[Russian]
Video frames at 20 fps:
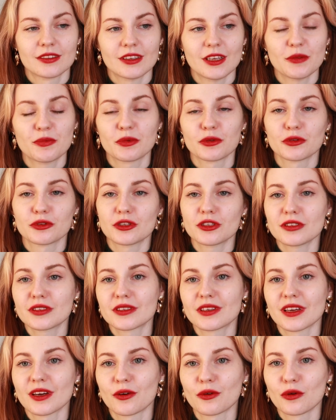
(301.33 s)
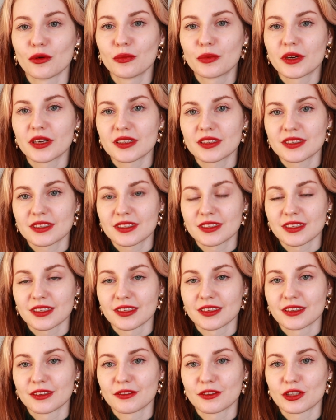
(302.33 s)
И получился образ э,
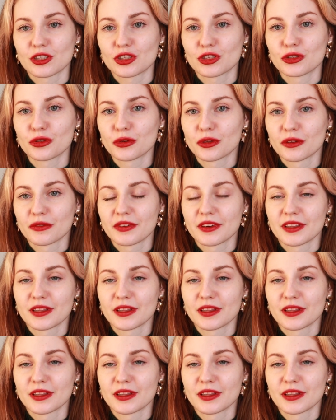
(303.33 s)
новорожденного